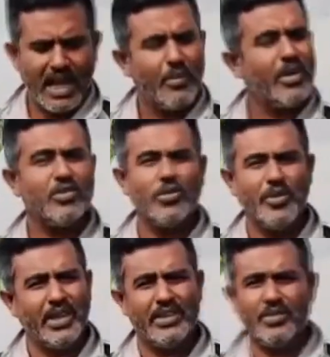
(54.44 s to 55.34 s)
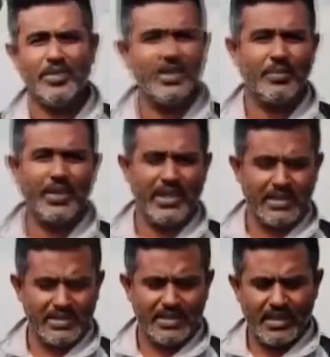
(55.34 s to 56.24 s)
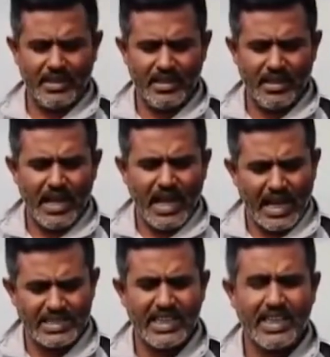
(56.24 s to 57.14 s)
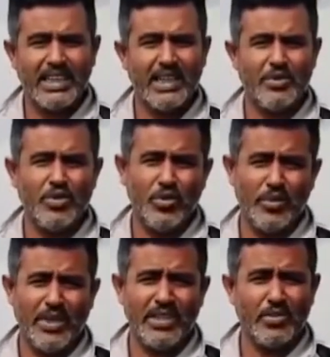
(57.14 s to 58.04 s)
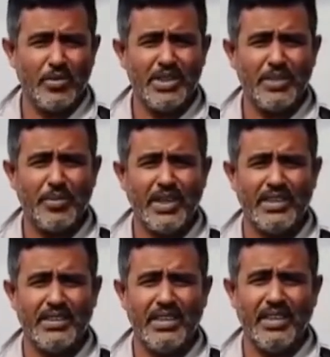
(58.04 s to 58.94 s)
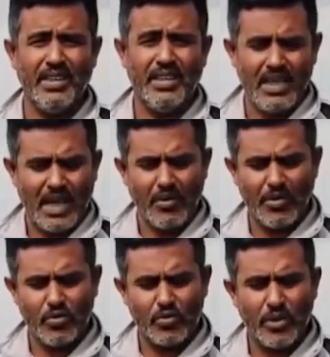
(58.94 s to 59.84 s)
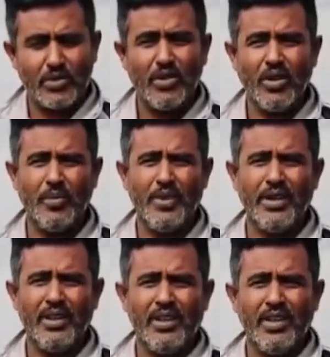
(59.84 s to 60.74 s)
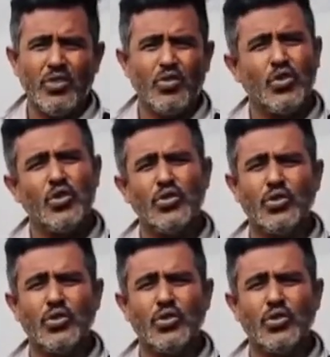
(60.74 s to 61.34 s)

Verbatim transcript: আমার দুই বিঘা জমিতে পেঁয়াজ আছে আশা রাখি আমি দুই বিঘা জমিতে পেঁয়াজে আমার উৎপাদন হবে দুশো